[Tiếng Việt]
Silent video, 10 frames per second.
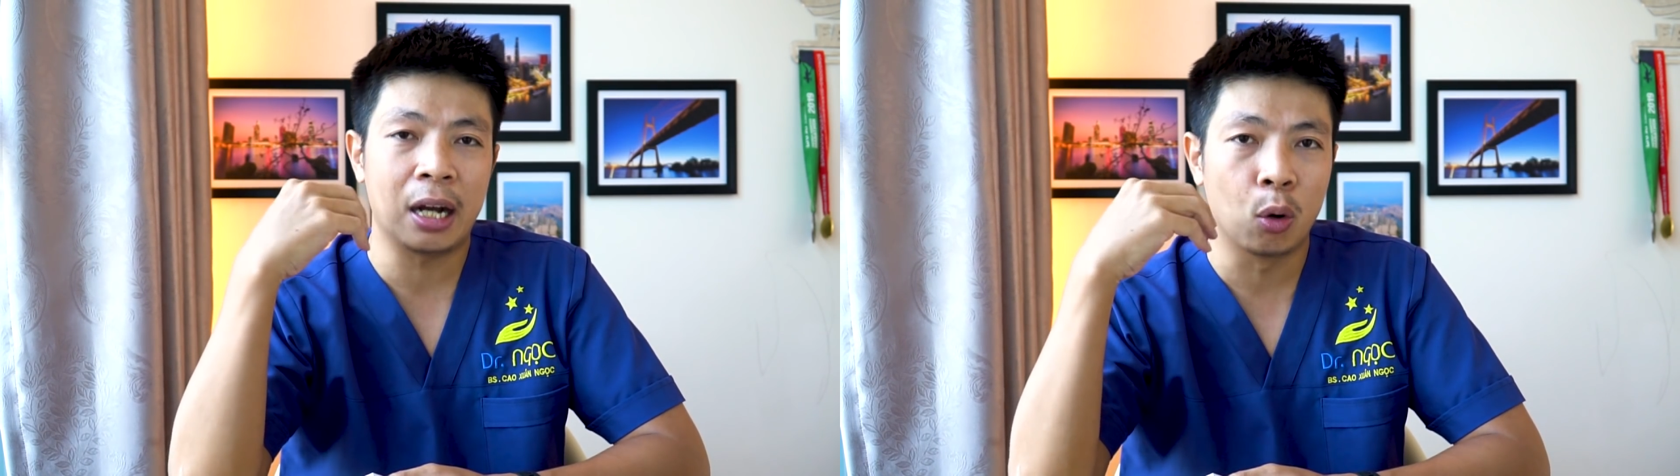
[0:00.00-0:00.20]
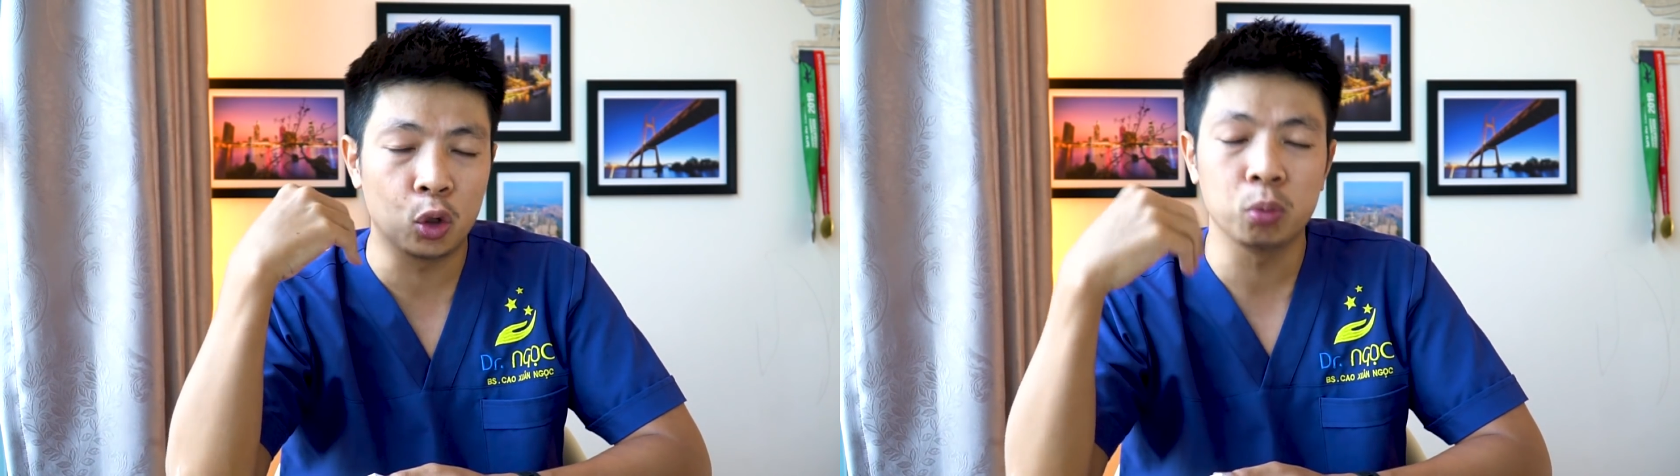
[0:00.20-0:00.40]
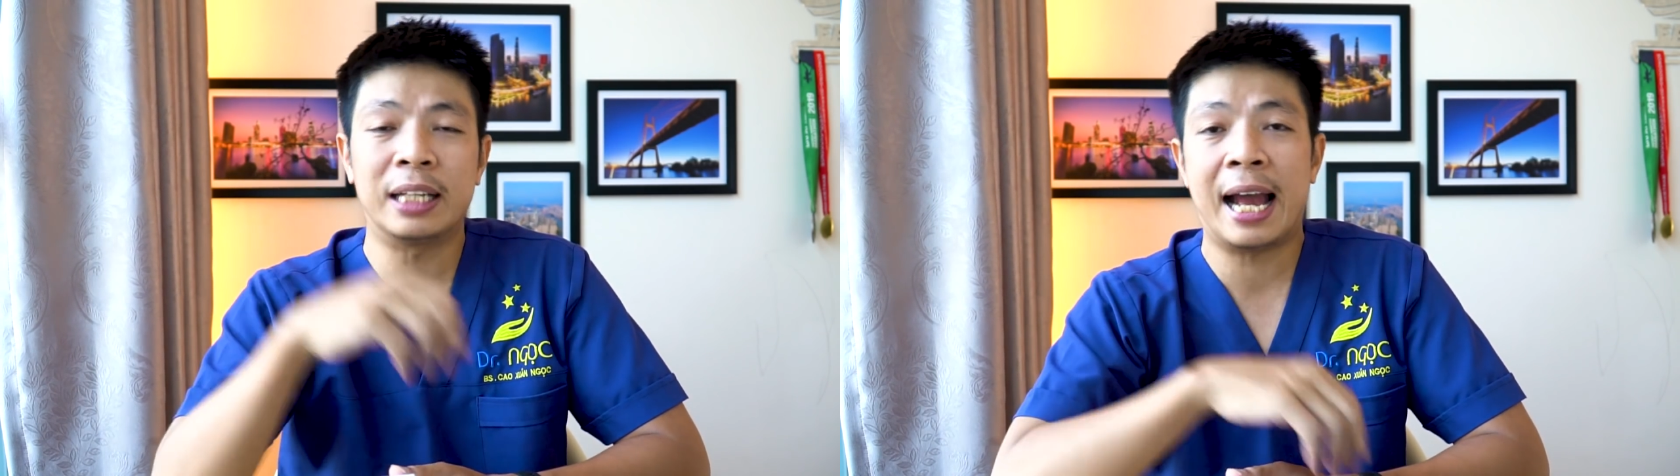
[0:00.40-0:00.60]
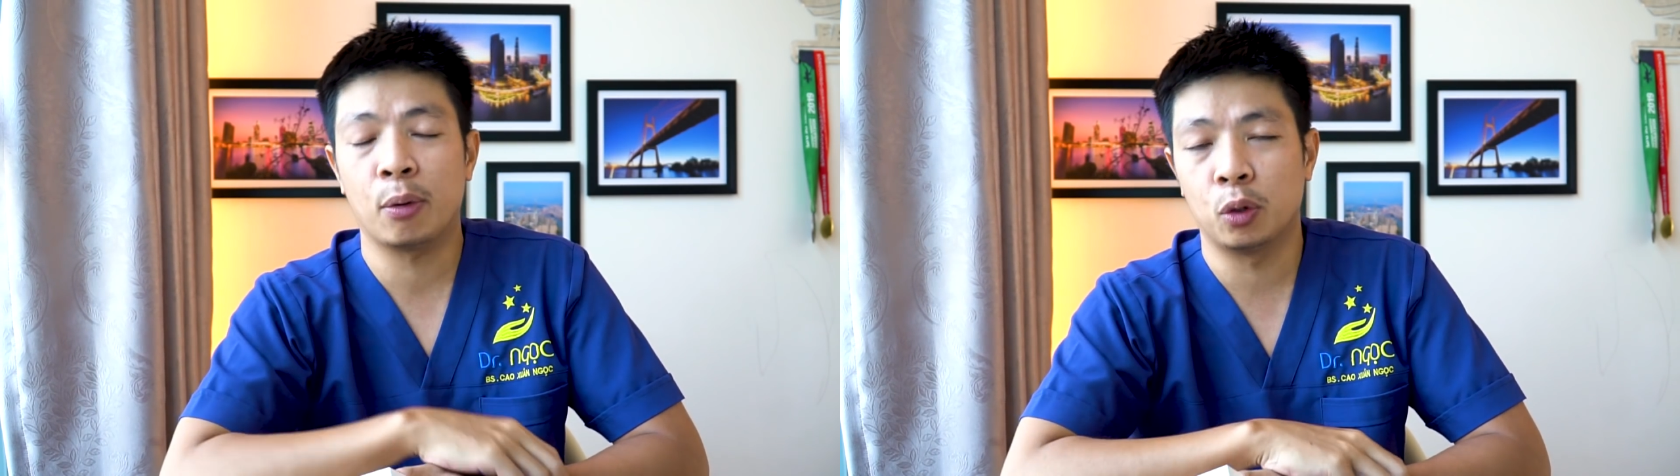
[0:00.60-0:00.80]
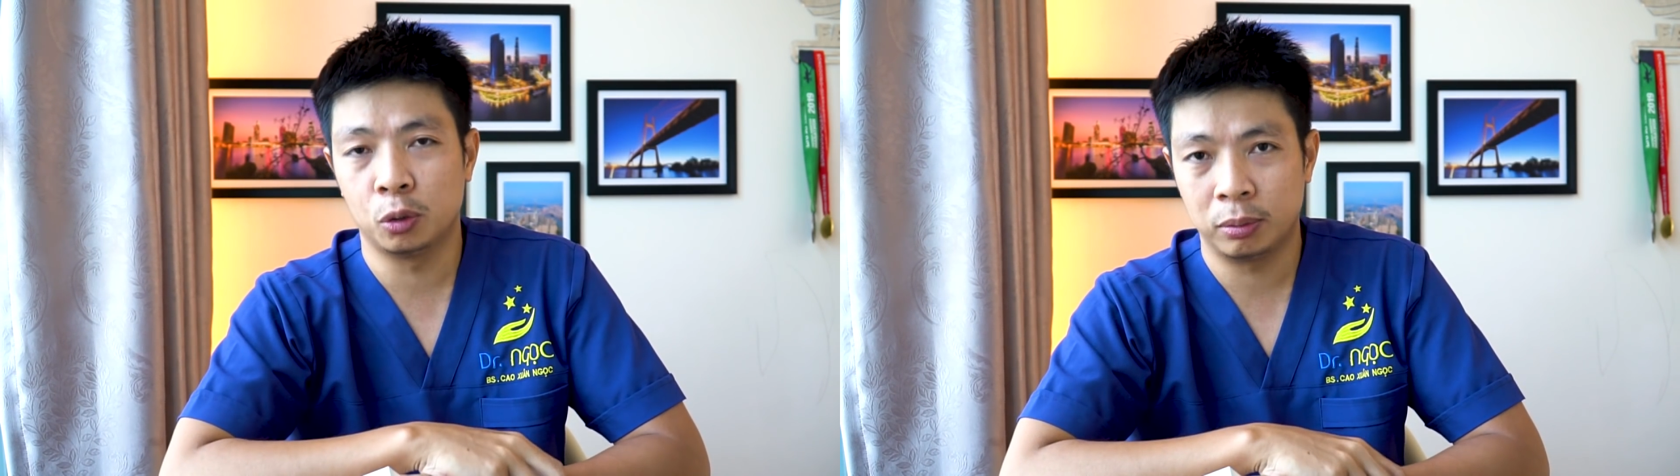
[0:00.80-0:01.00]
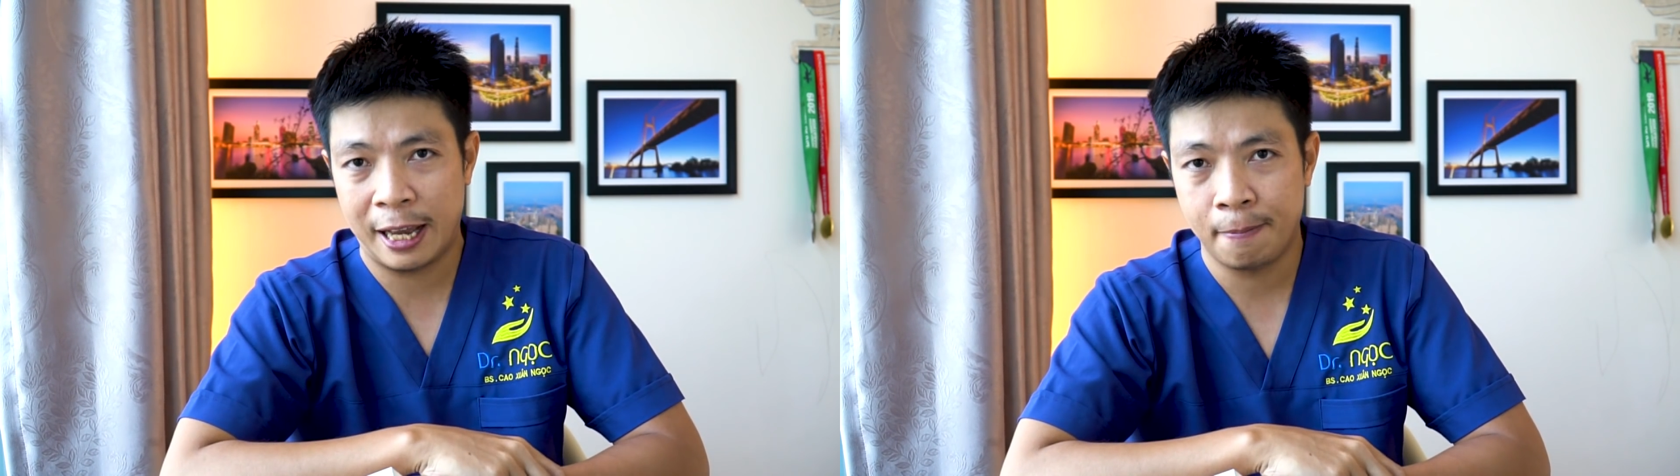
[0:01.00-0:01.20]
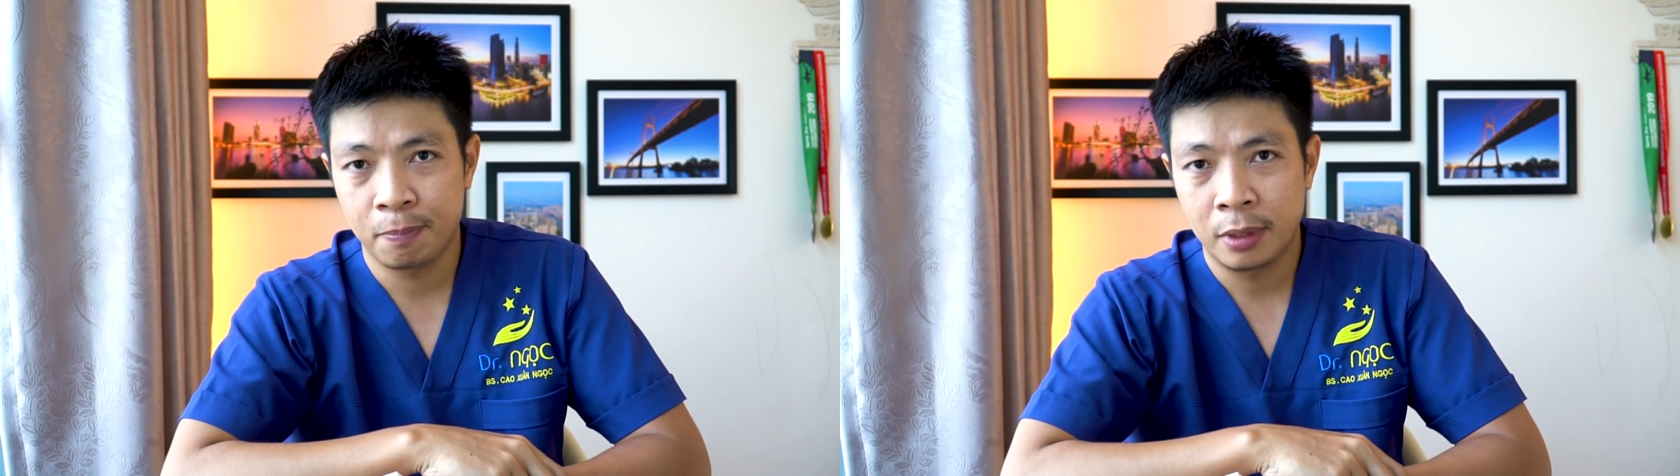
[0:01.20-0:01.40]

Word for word: cấu trúc da của chúng ta.